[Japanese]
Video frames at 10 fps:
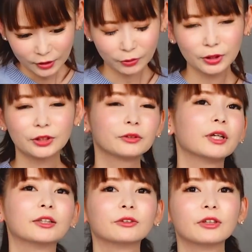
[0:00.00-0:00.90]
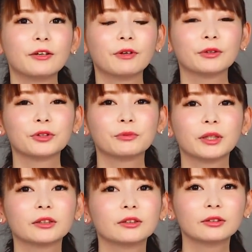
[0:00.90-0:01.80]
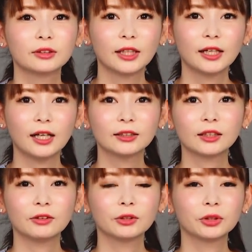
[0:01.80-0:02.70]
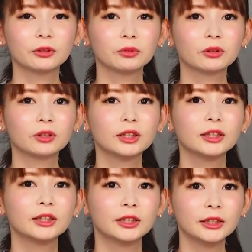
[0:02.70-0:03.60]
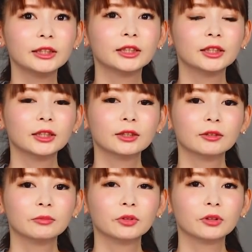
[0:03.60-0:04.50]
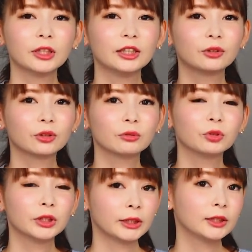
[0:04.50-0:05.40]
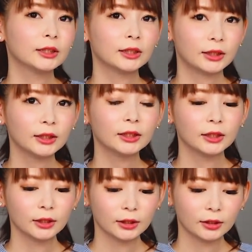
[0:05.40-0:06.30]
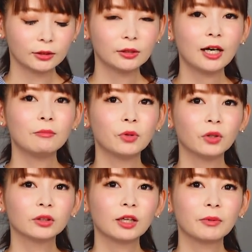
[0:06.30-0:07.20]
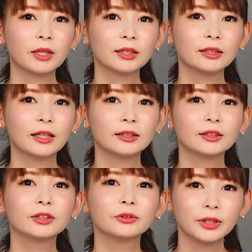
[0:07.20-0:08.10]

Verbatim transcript: そうですよ、エヴァの呪縛によってアスカは年も取らないし、もう寝ることもできないし、でご飯も食べられないんですよ